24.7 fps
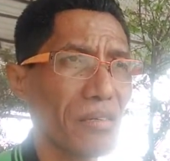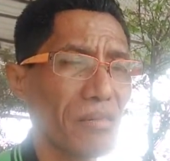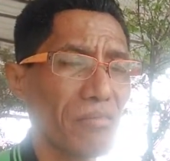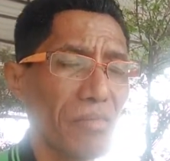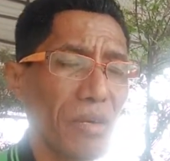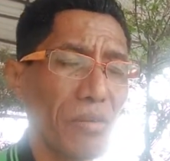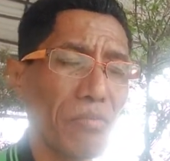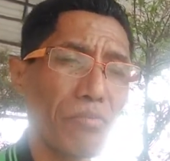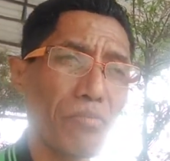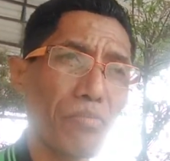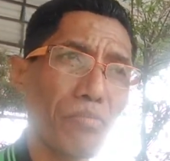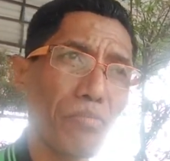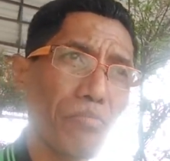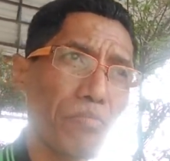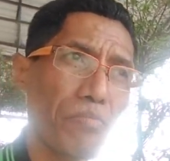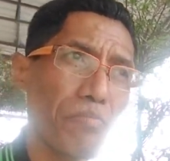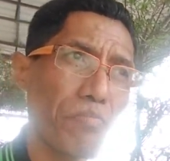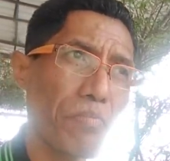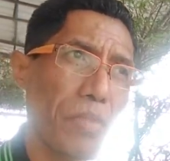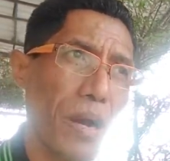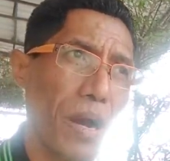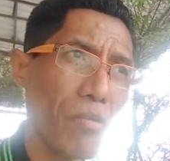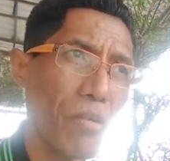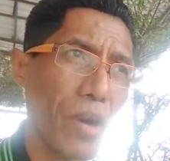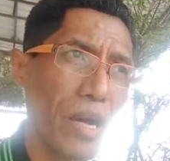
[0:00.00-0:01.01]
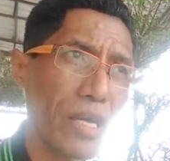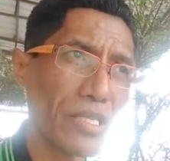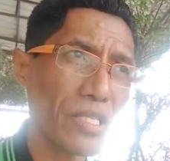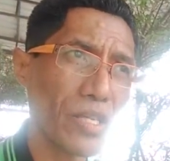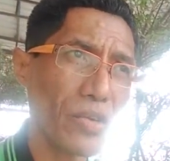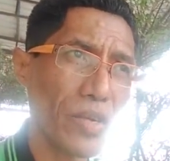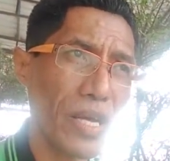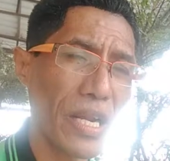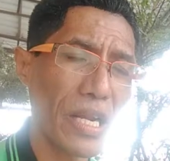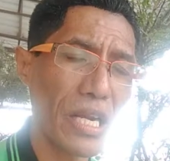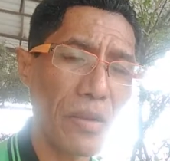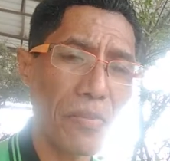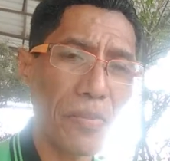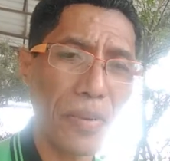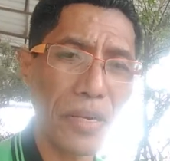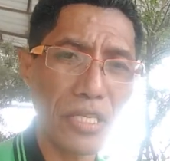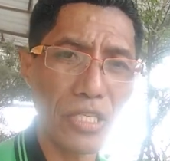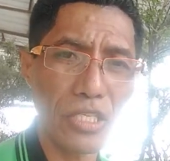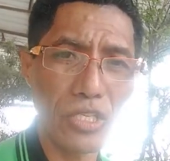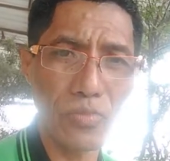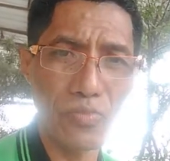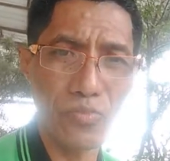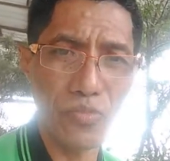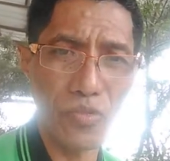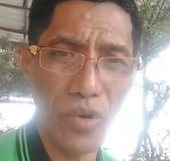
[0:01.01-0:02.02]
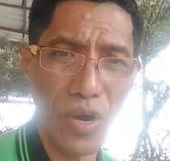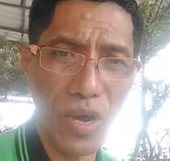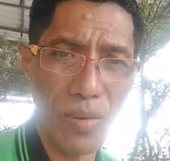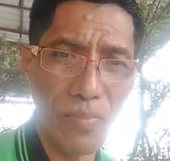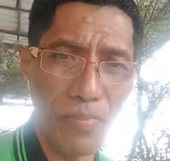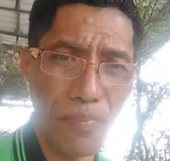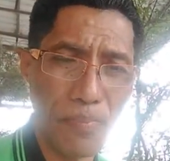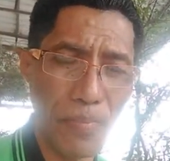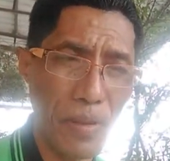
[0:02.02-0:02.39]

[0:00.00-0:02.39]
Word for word: membawa saudara kepada sebuah